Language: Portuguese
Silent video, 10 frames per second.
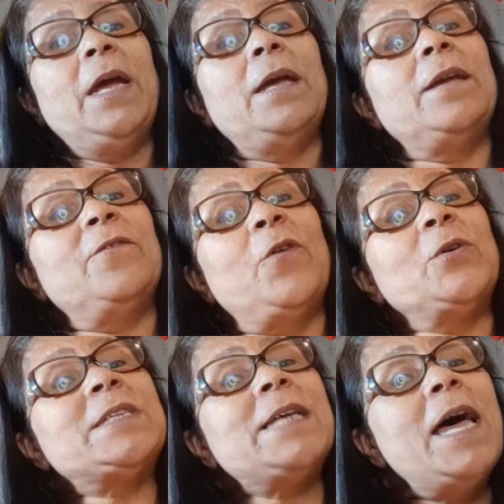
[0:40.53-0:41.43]
E
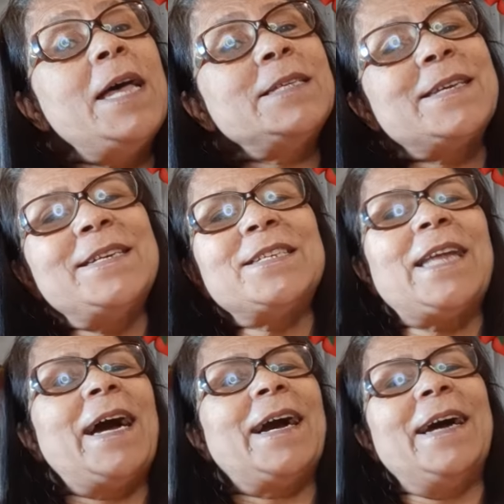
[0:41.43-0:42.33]
vocês que
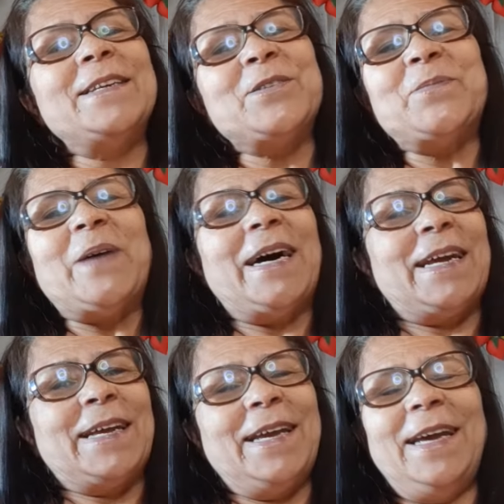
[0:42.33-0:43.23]
está caindo de
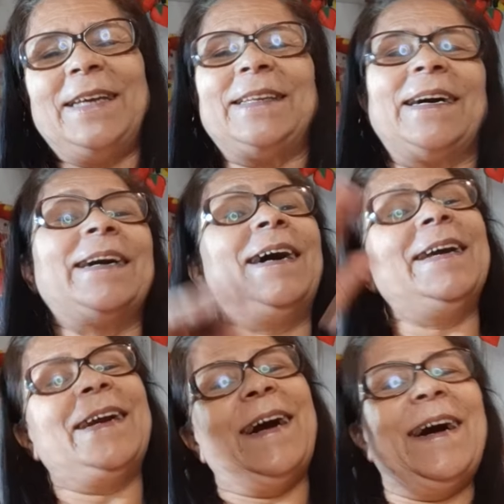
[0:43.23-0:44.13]
paraquedas,
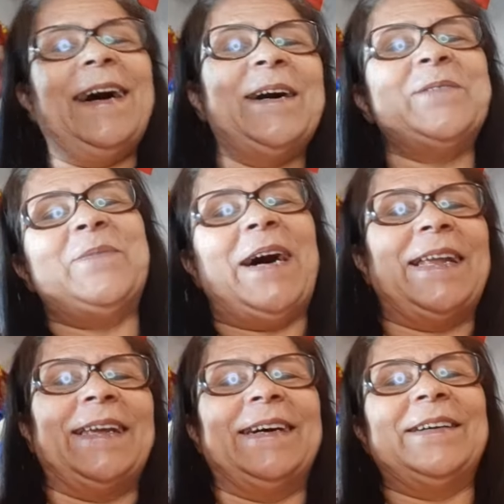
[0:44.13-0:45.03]
cai, cai,
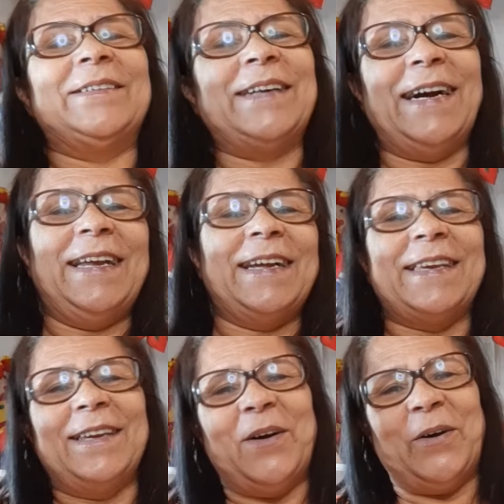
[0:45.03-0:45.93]
balão, cai
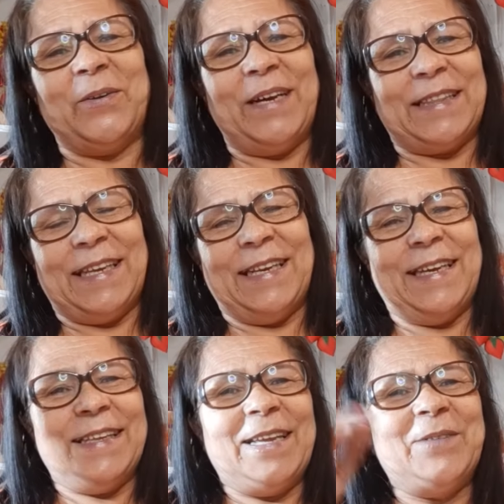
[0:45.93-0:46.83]
aqui, ó, no
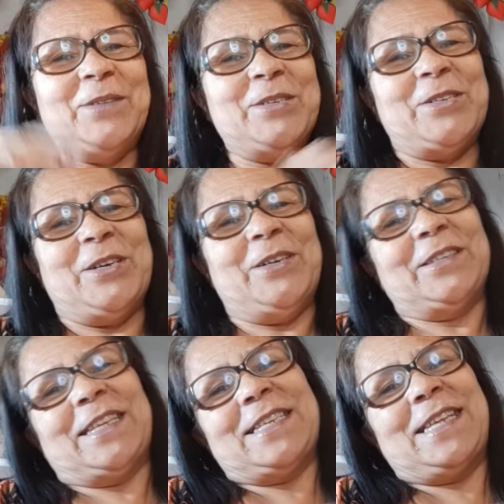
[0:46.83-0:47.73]
ateliê
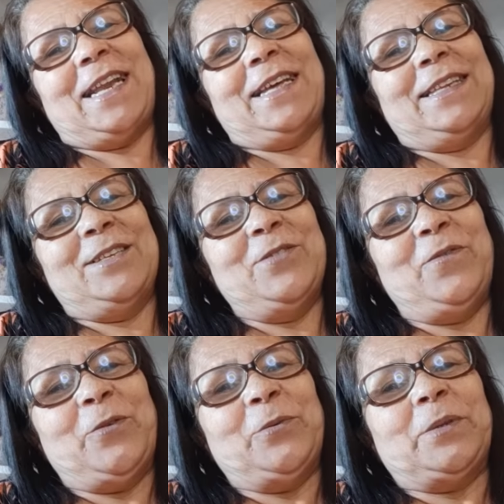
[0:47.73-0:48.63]
WJ, salada de
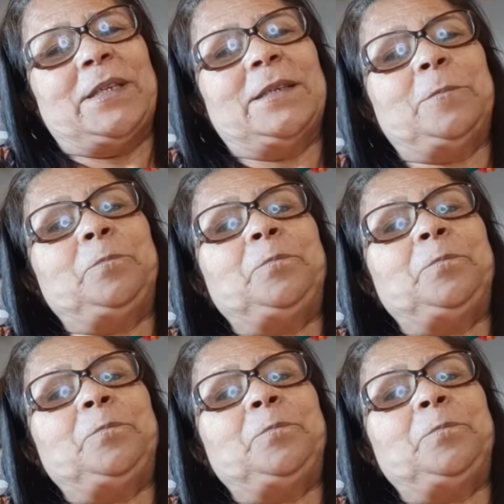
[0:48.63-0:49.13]
fruta.